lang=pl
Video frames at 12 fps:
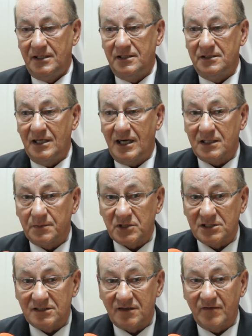y, jak
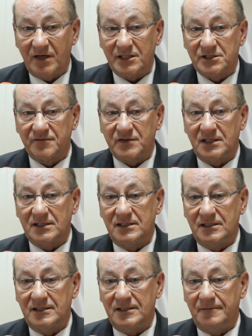przedstawiała się
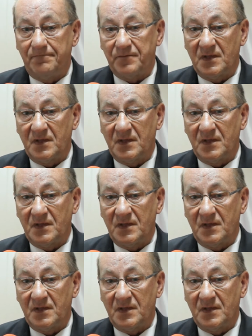wtedy